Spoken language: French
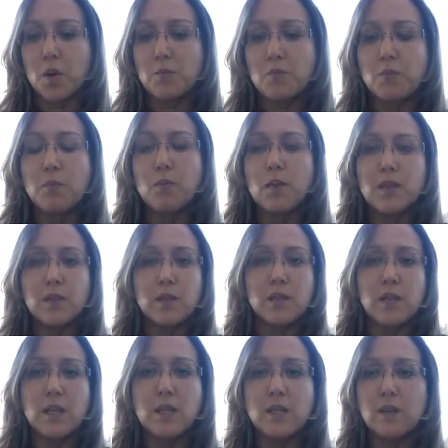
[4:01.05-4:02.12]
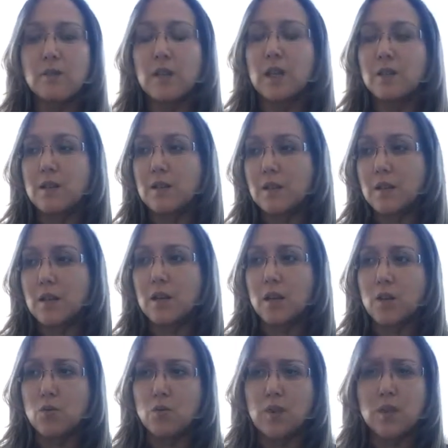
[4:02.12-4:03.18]
Et puis pour les aider, ils avaient décidé de
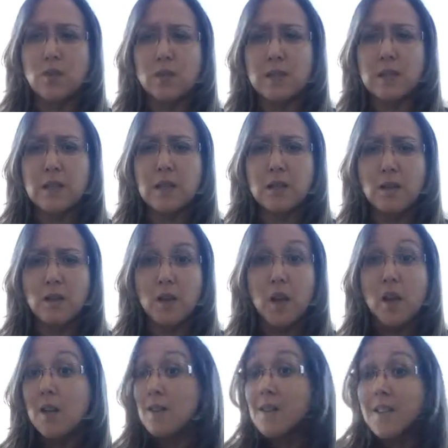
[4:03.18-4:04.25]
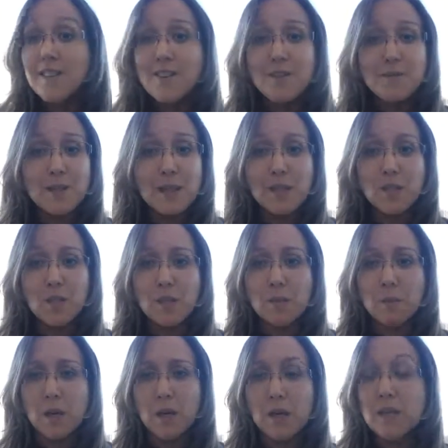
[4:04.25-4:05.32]
rénover une ancienne école. C'est comme ça que j'ai
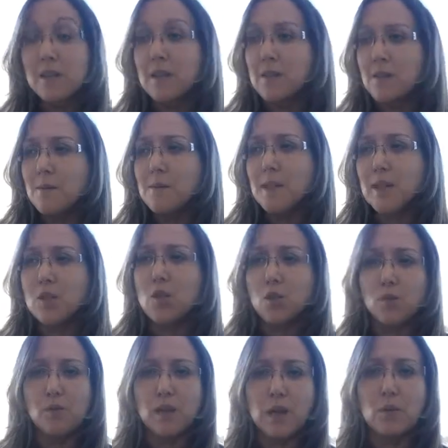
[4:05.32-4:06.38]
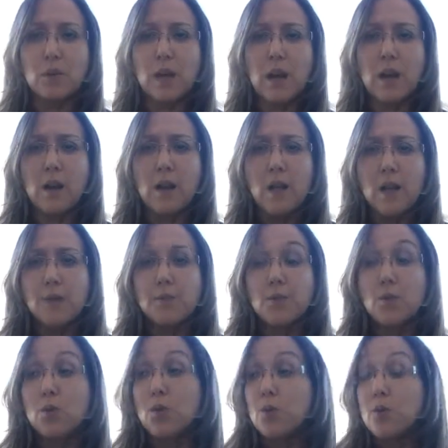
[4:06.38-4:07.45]
démarré, c'est comme ça que j'ai trouvé un local.
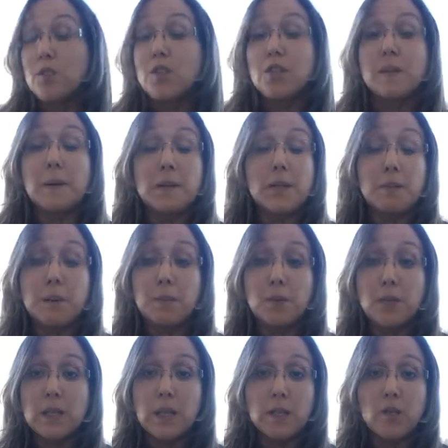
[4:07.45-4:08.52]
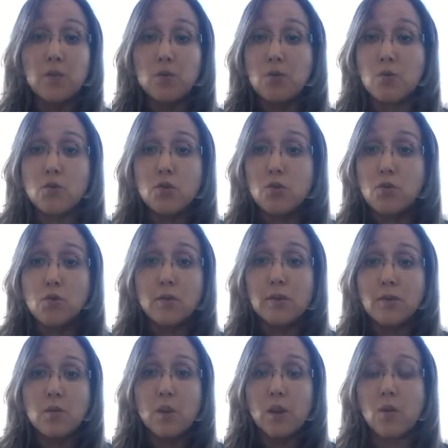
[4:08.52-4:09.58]
Donc si j'avais jamais posé la question, je
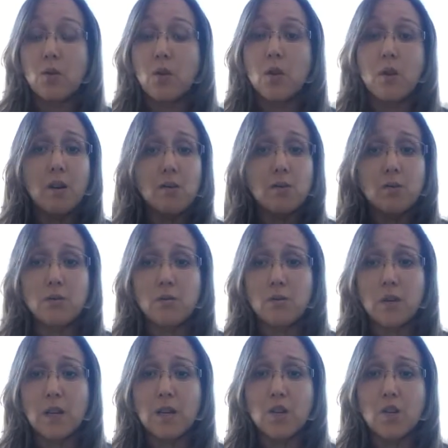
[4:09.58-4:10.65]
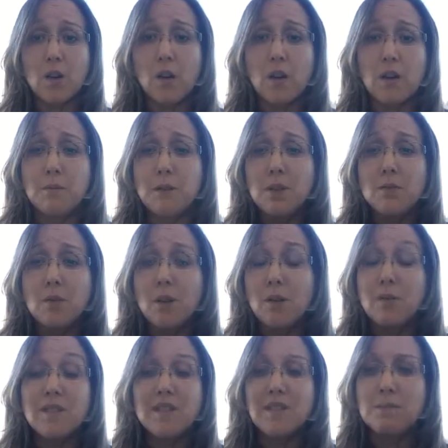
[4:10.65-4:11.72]
continuerais encore à recevoir les gens à la maison
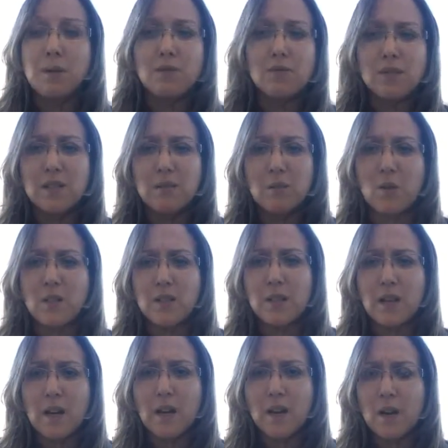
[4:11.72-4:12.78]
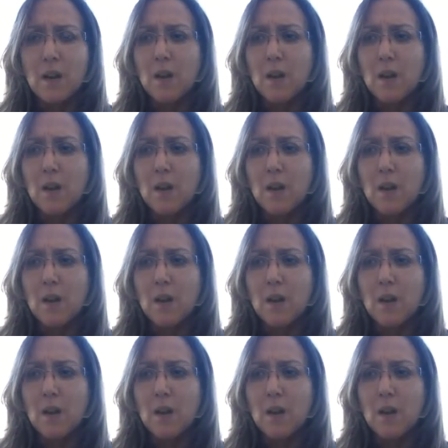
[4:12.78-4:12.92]
alors que c'est pas forcément l'idéal.